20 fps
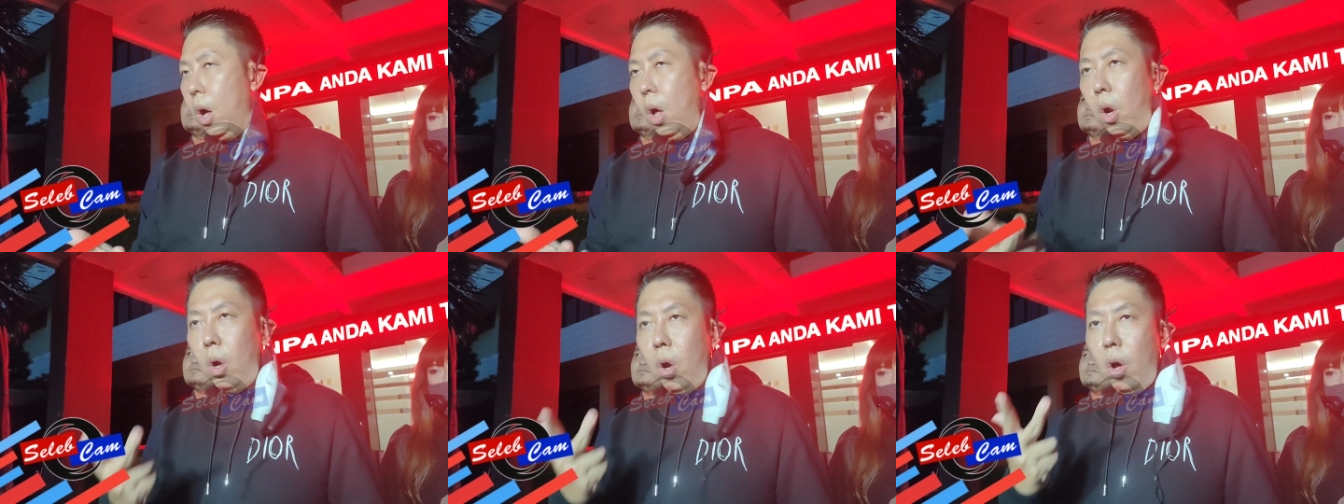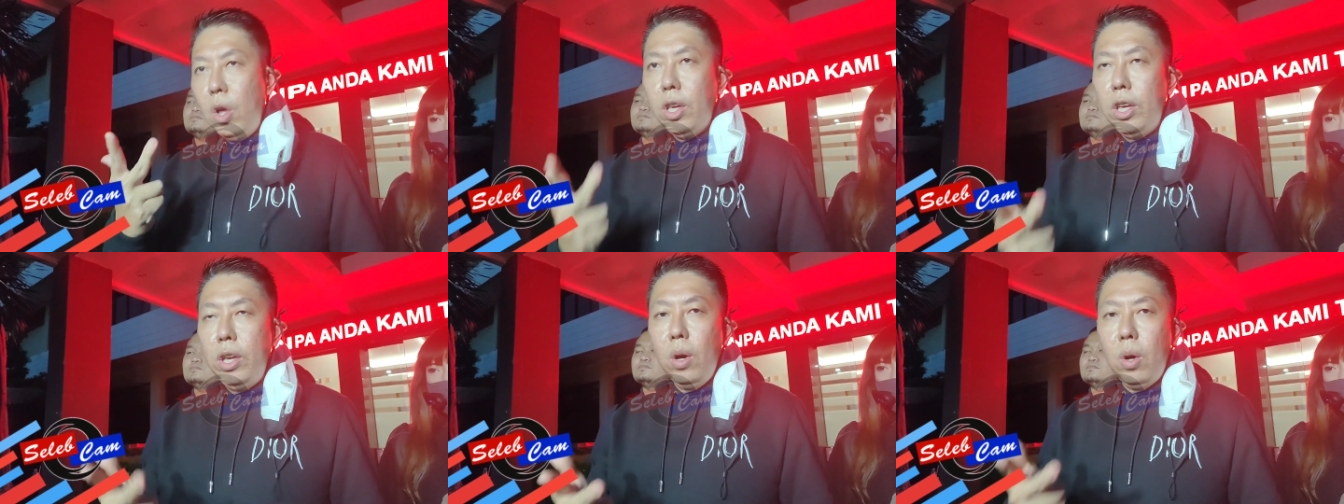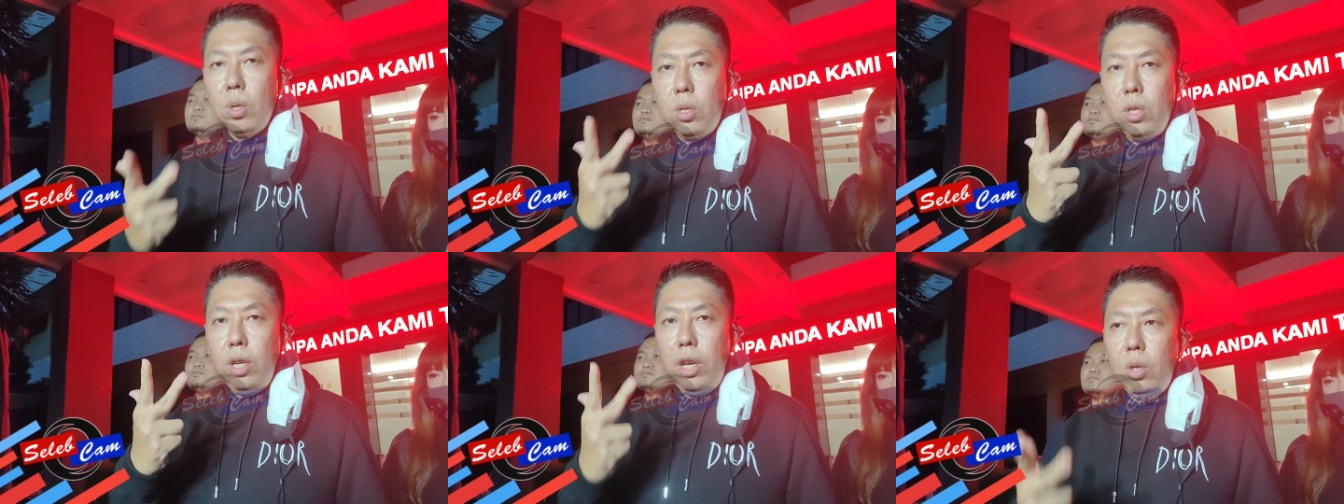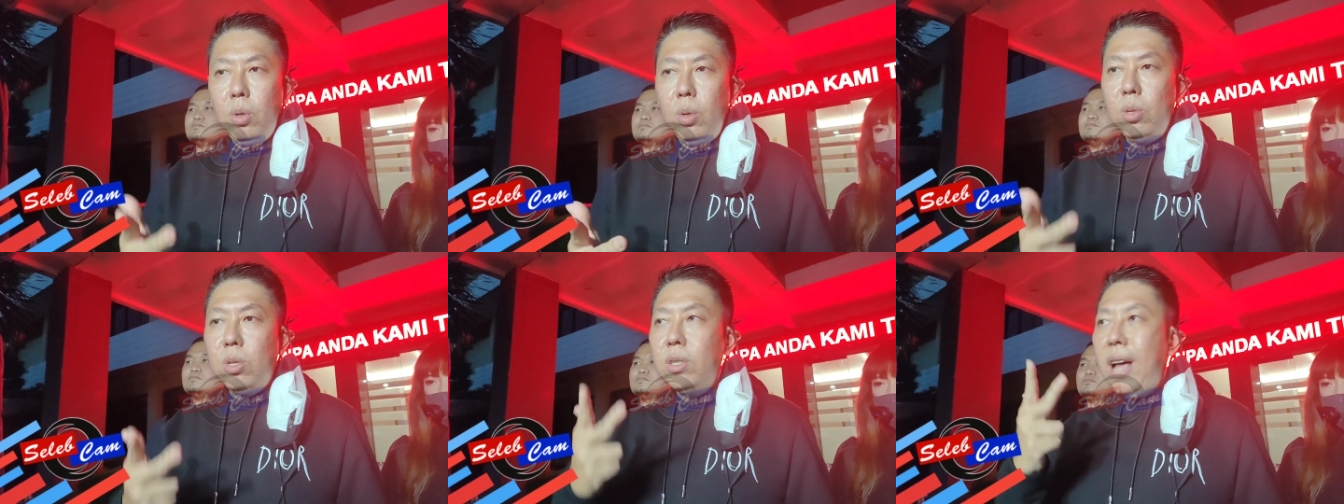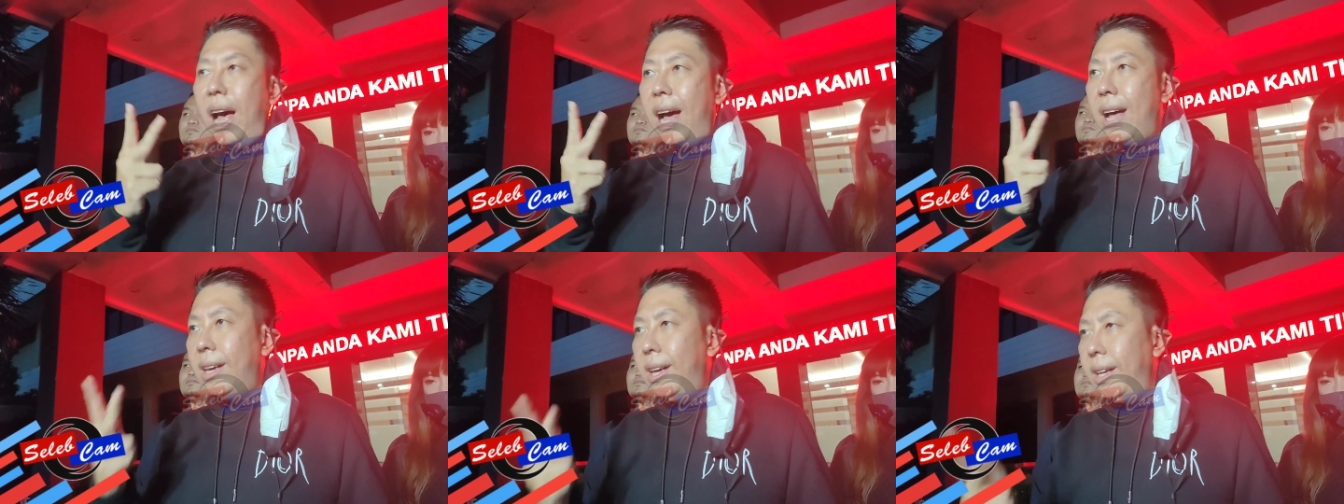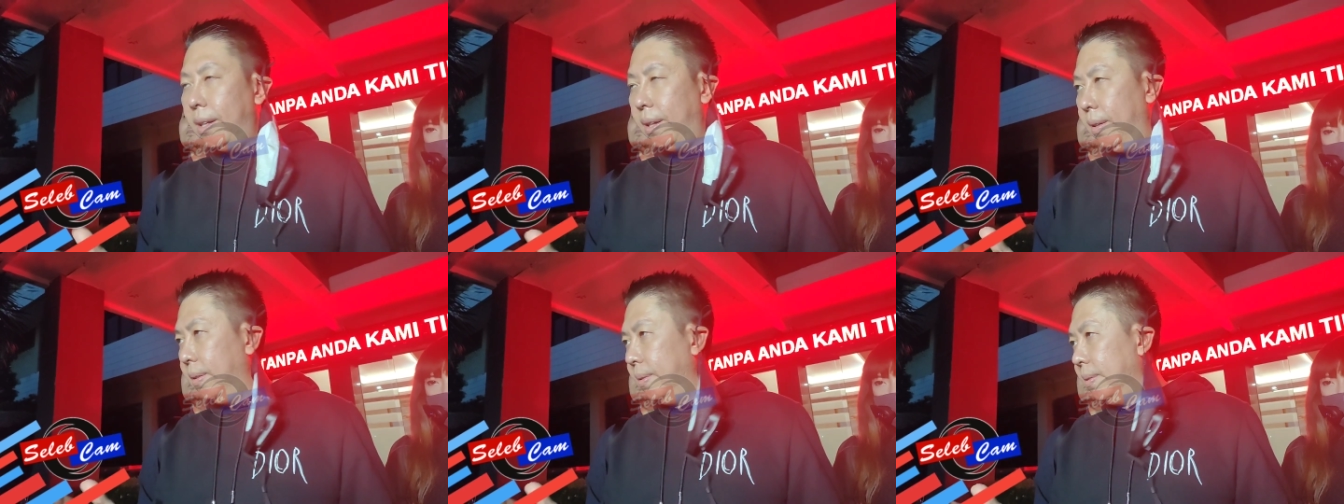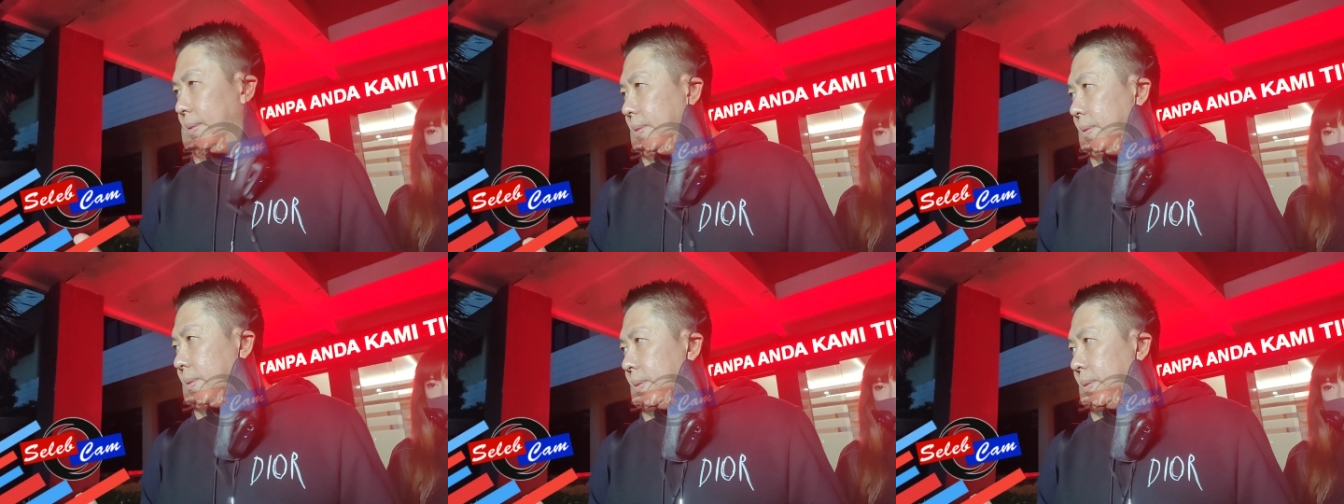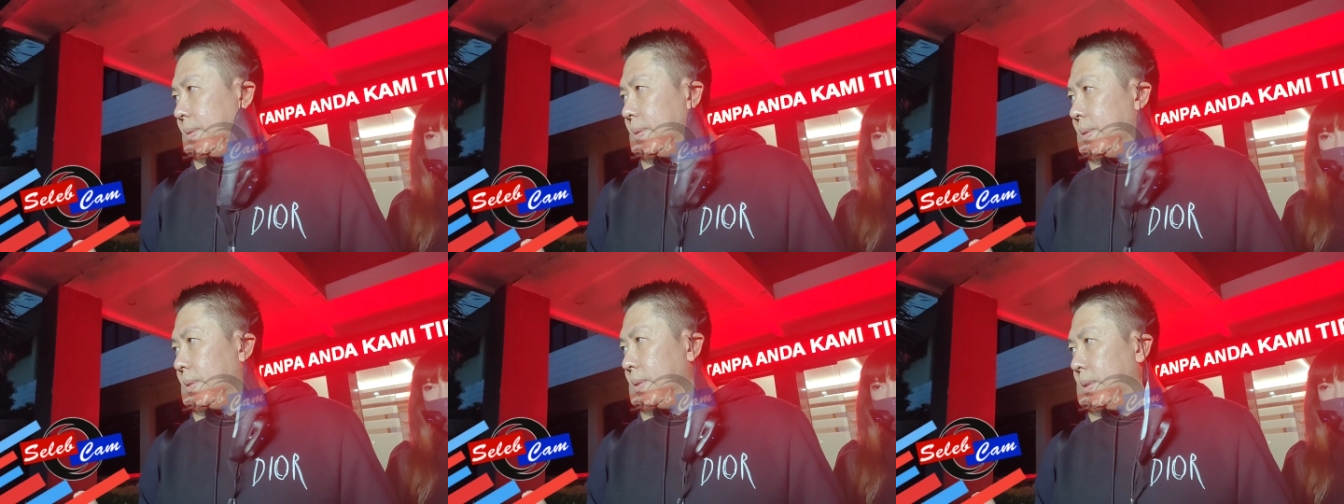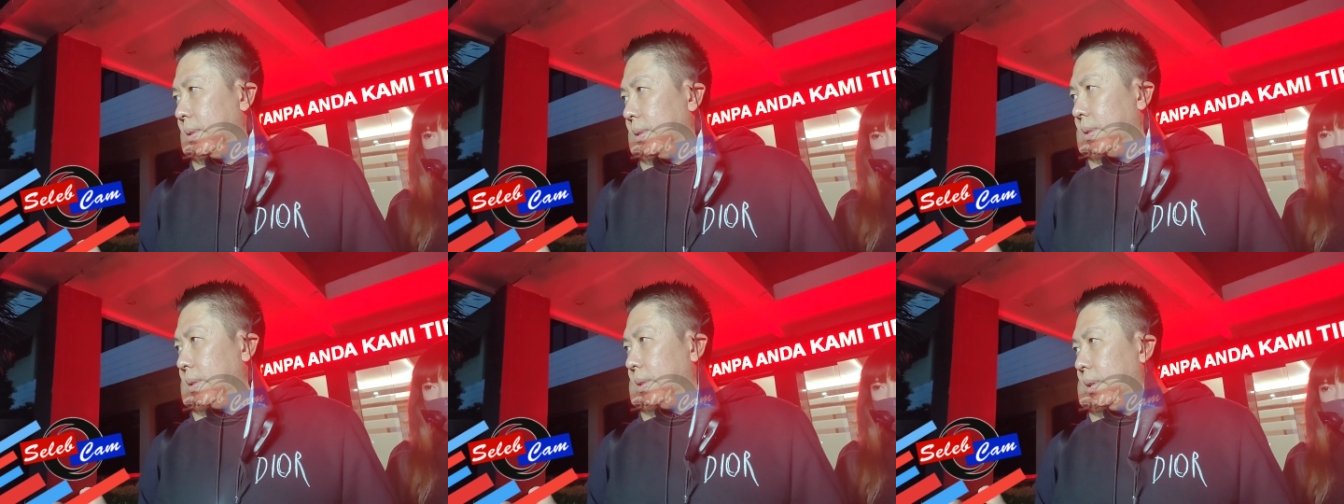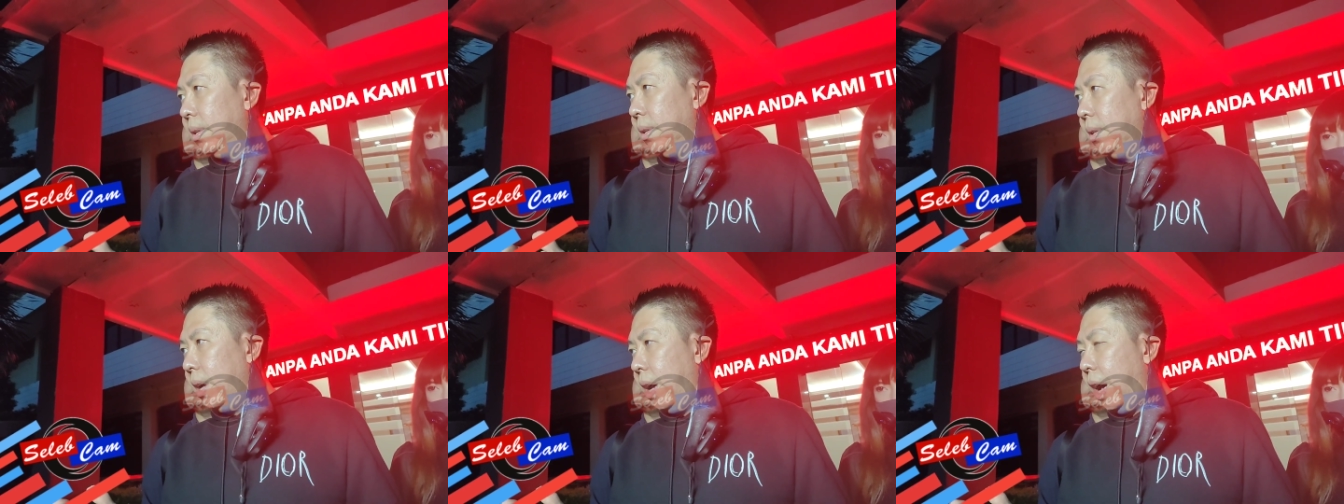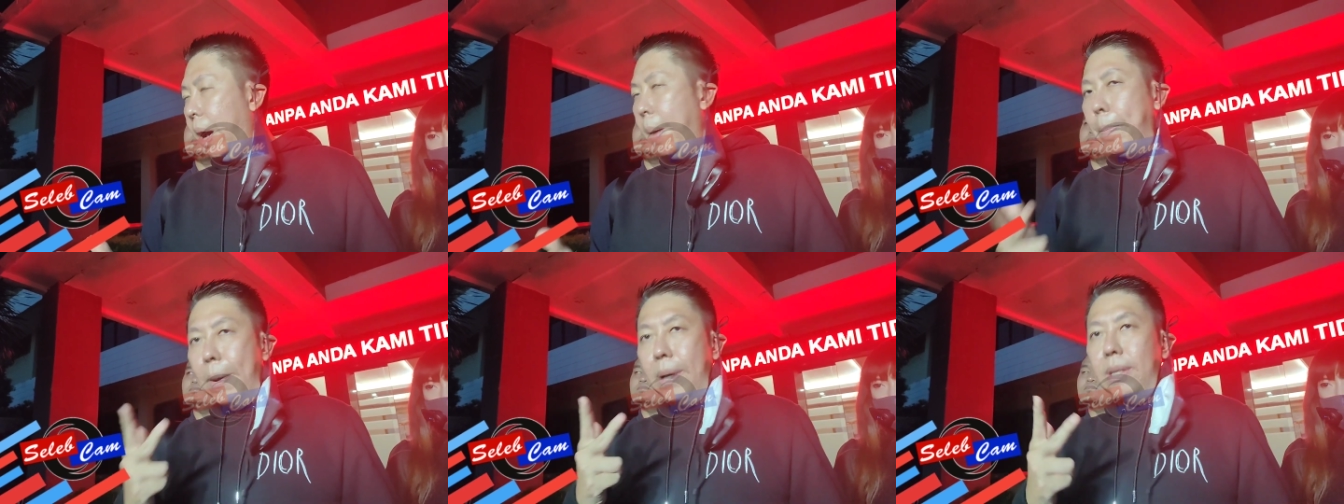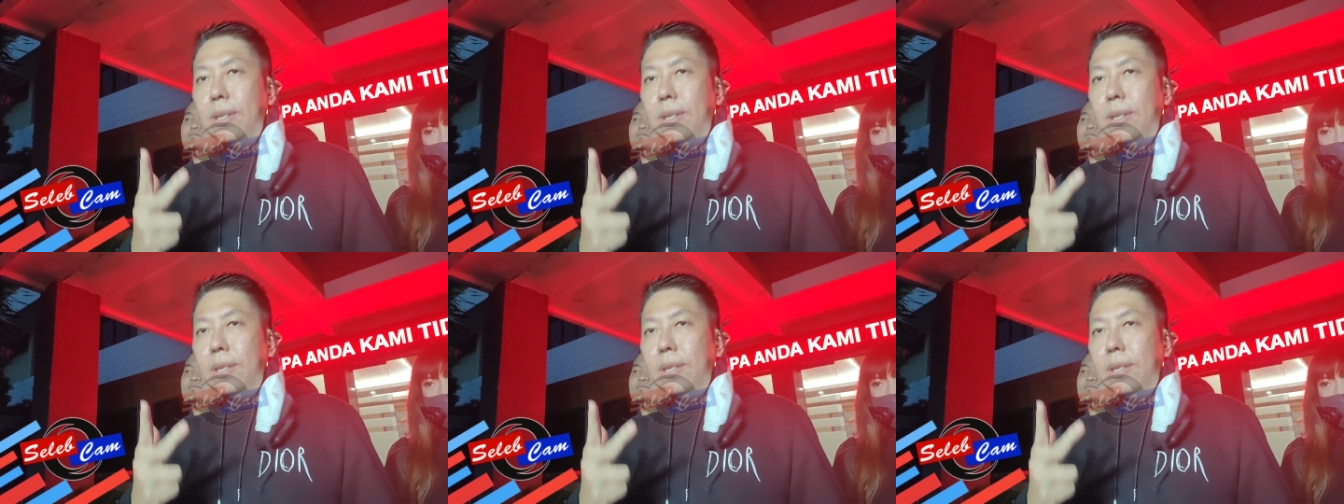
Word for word: Roy Kiyoshi itu sakit. Apa